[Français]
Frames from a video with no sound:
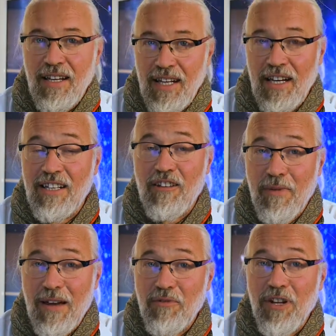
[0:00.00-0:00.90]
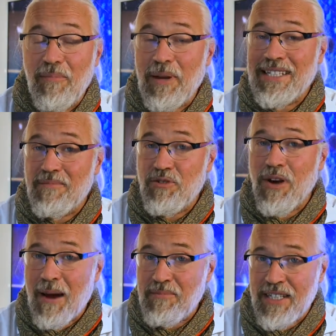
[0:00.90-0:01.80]
Il en est de même de la perception
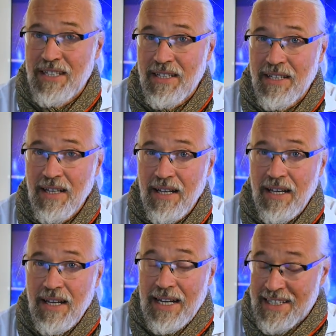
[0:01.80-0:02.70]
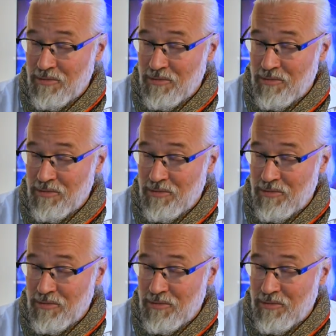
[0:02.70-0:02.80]
haptique, la